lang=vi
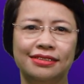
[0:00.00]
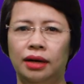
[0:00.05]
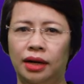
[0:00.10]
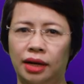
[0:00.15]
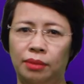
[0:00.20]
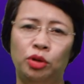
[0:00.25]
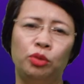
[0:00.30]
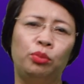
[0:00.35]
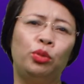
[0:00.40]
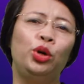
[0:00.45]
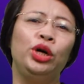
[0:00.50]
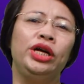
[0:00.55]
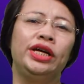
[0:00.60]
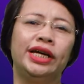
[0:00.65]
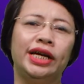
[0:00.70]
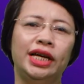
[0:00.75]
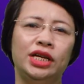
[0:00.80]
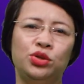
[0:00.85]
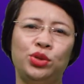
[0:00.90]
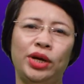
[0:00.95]
Ở một mô hình
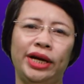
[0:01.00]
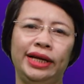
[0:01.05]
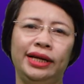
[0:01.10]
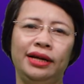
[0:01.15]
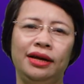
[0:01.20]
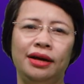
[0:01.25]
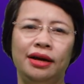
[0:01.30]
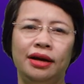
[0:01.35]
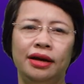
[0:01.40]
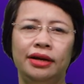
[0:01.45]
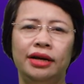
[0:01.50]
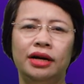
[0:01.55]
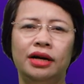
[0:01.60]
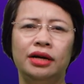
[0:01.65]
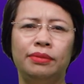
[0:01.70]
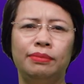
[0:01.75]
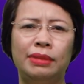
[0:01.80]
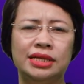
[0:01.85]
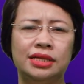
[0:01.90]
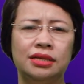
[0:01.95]
kinh doanh
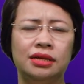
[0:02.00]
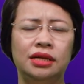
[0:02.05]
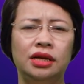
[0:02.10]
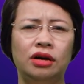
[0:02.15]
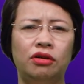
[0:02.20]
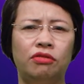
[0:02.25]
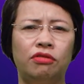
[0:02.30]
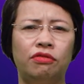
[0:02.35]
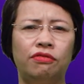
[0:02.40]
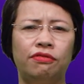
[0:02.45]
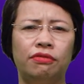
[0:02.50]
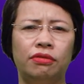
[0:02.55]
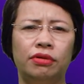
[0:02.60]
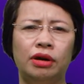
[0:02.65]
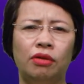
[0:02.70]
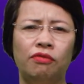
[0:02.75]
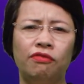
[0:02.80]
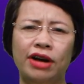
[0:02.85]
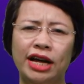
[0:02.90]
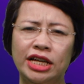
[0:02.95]
nơi mà dữ liệu
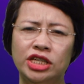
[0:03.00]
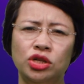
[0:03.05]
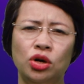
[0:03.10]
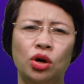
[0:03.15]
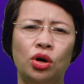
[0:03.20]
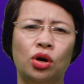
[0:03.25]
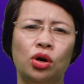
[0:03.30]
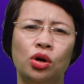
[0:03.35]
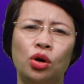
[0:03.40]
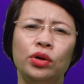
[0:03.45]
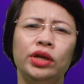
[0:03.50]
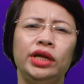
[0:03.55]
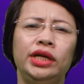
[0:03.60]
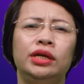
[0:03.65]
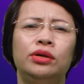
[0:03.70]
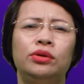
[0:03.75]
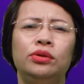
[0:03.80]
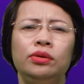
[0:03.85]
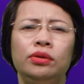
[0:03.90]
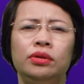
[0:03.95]
đóng vai trò cốt
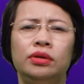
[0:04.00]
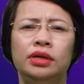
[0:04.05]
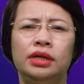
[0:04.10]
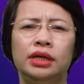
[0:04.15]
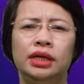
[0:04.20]
yếu,